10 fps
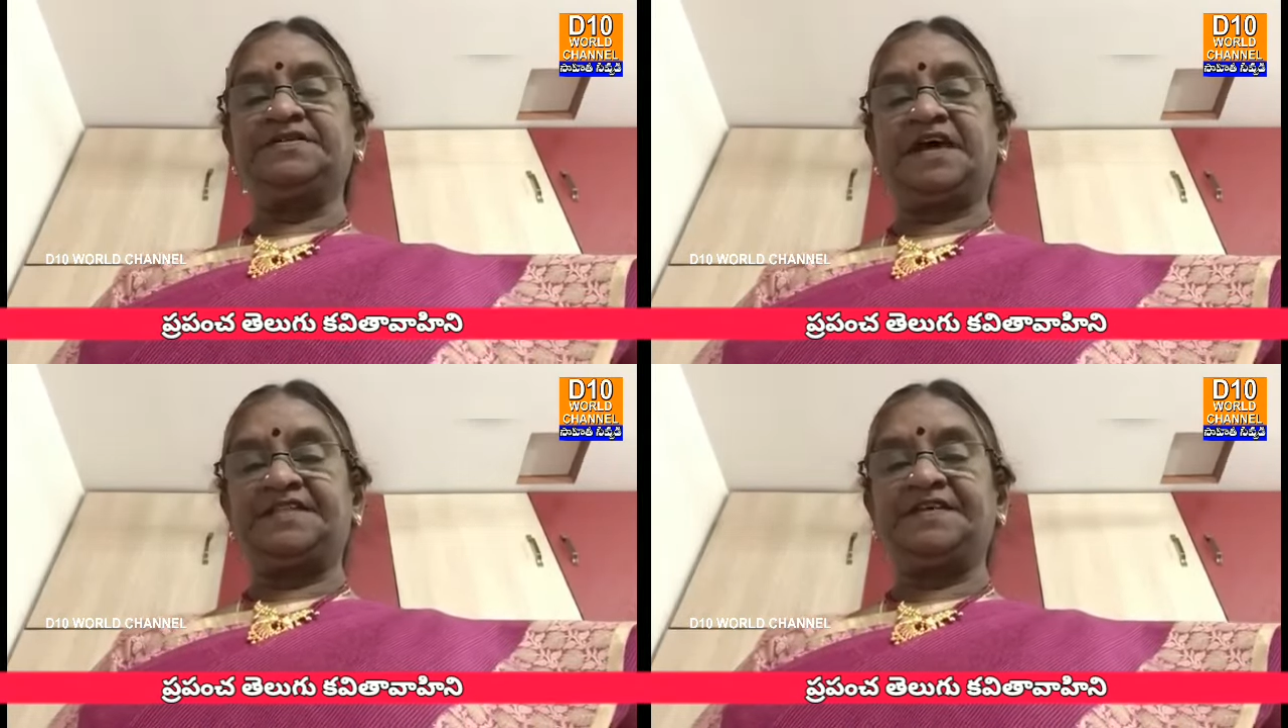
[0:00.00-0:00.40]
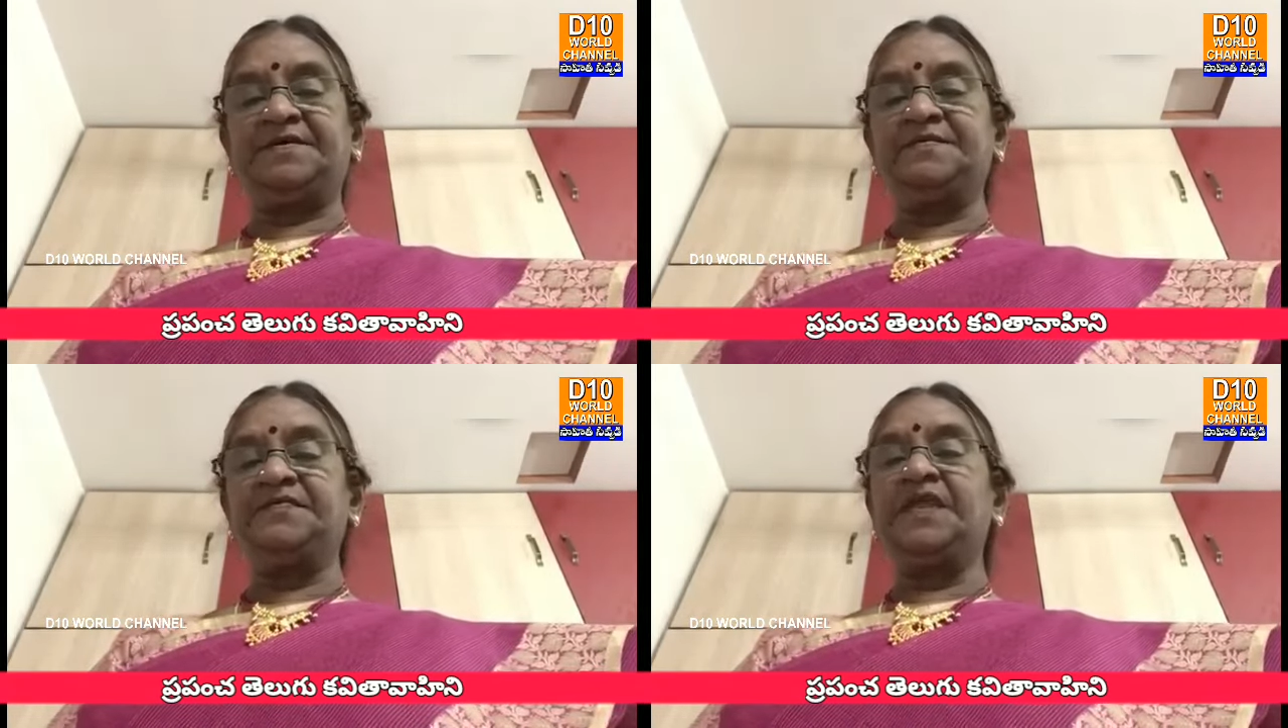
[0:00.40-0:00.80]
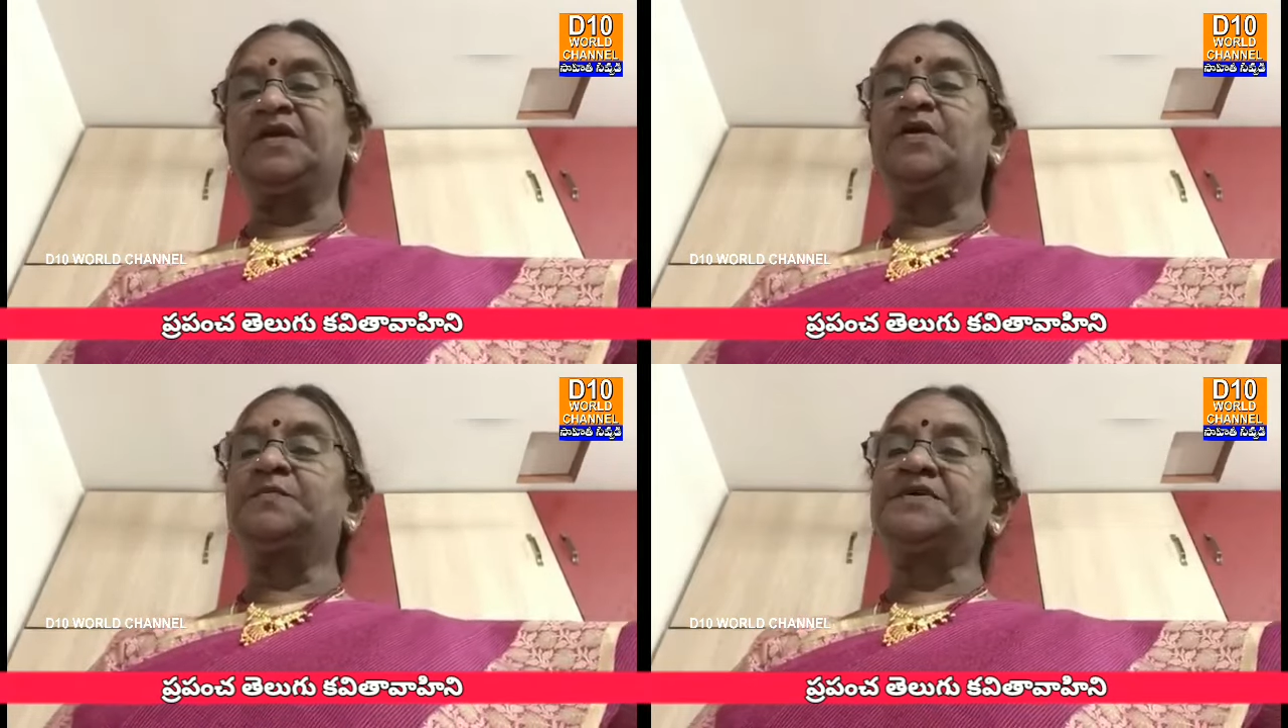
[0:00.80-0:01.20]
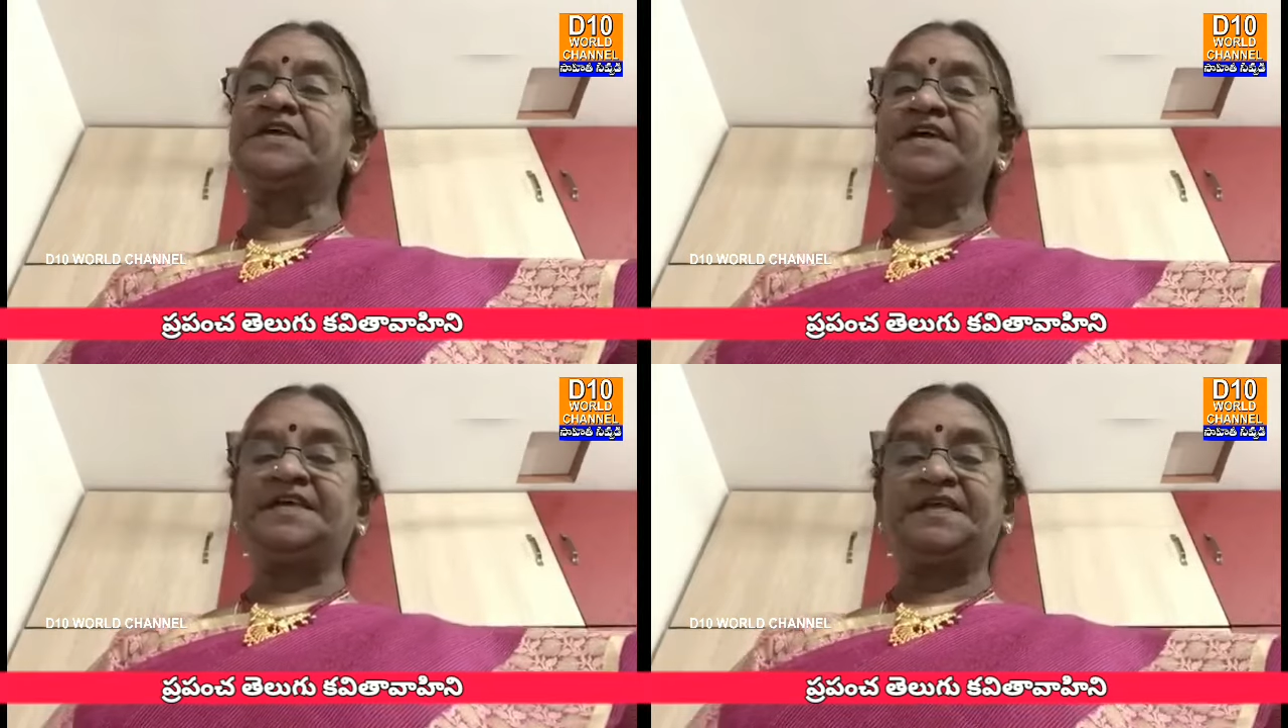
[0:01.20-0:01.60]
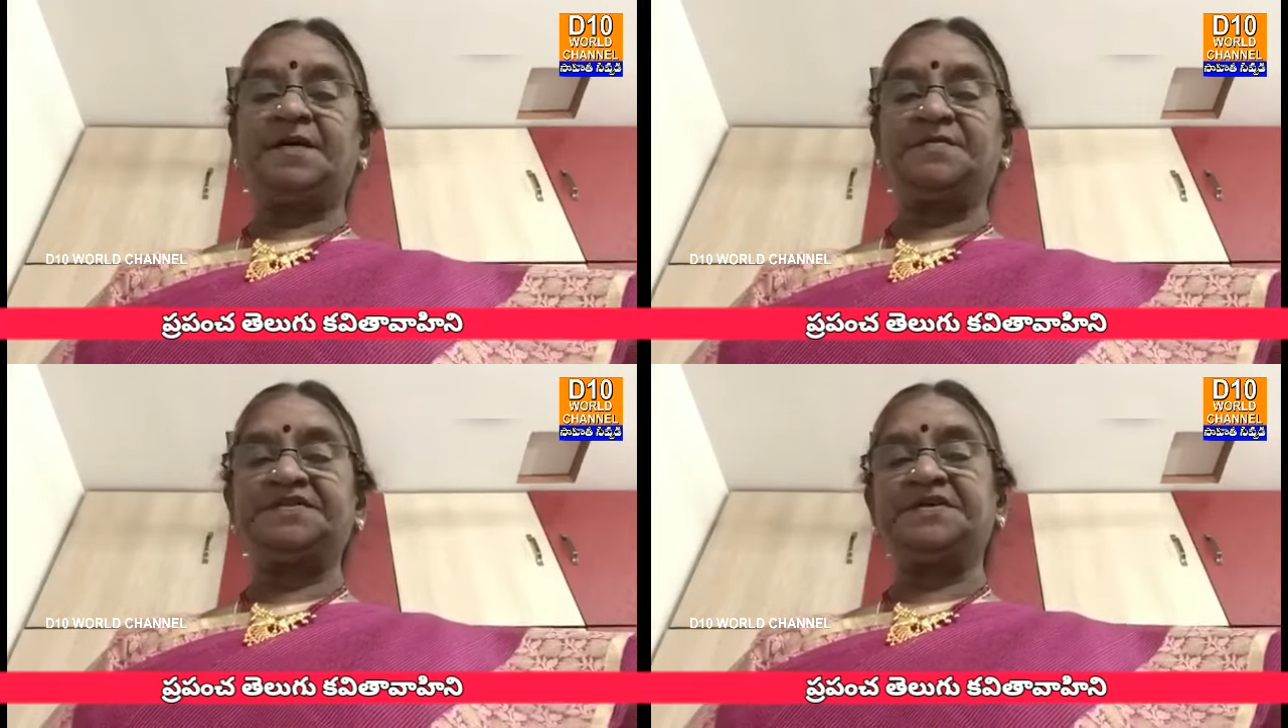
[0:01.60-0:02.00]
సాధ్యం గొప్పదైన
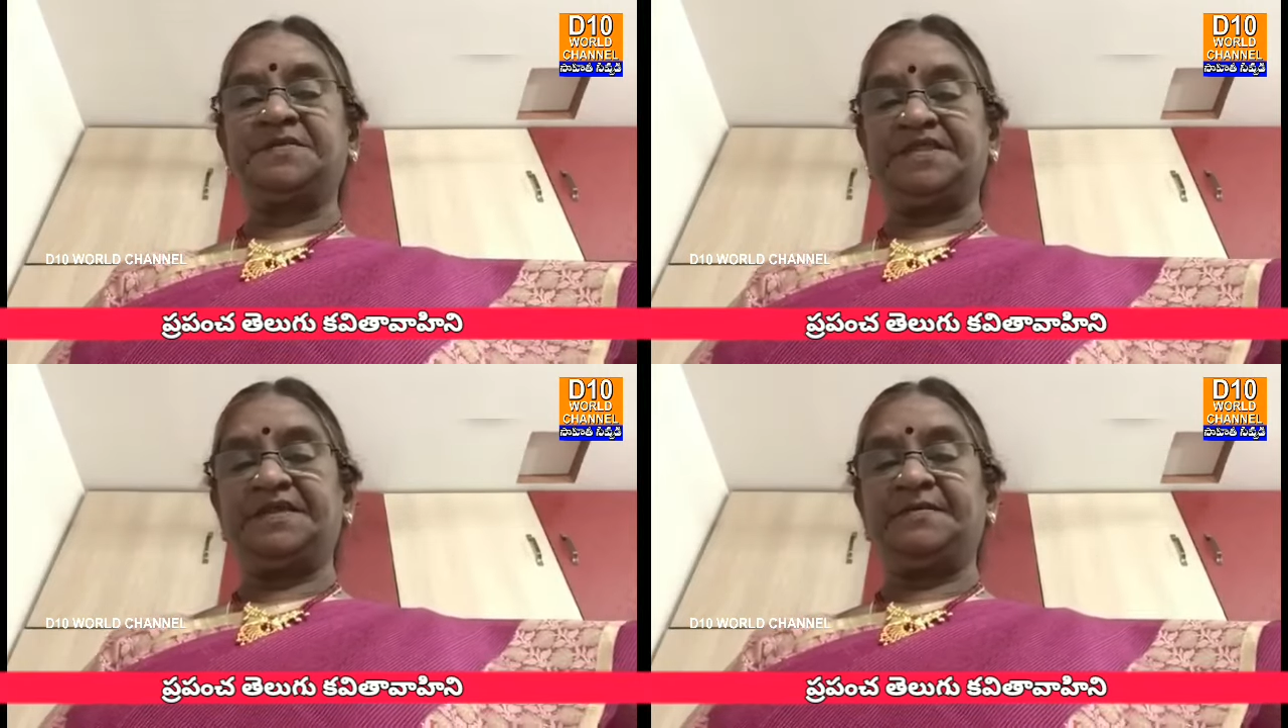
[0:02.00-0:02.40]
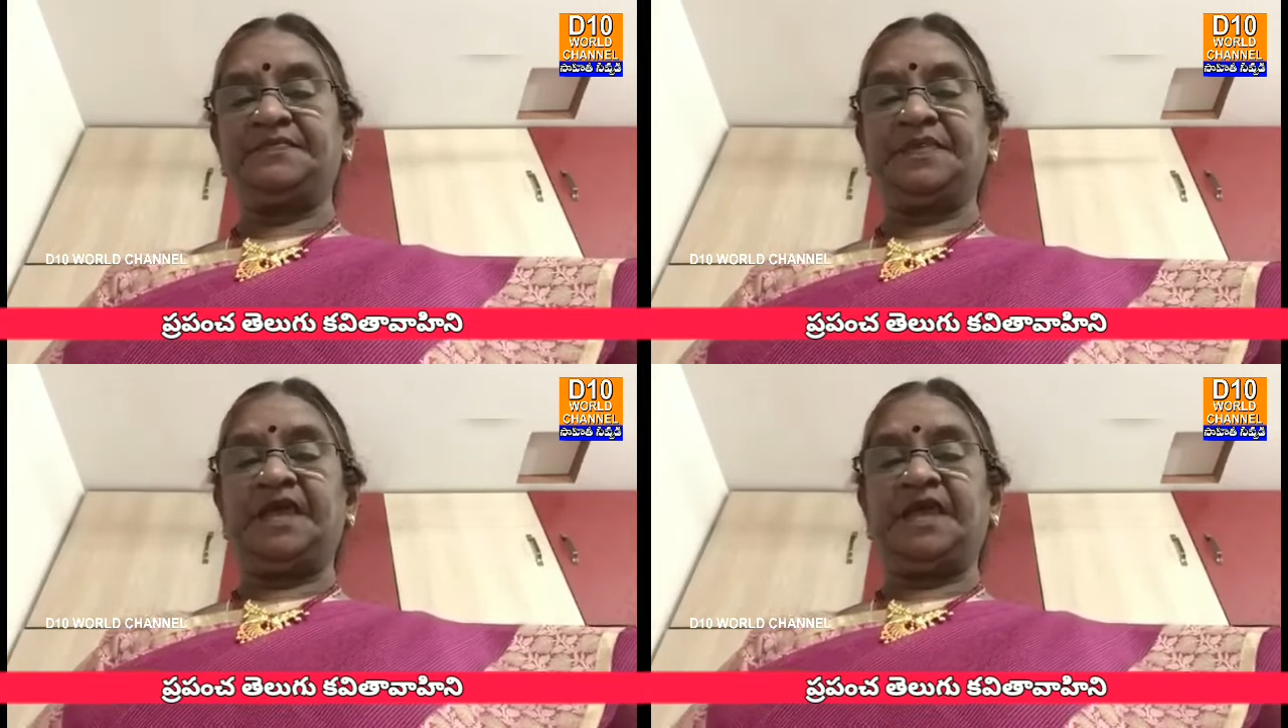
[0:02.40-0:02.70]
దాంపత్య బంధం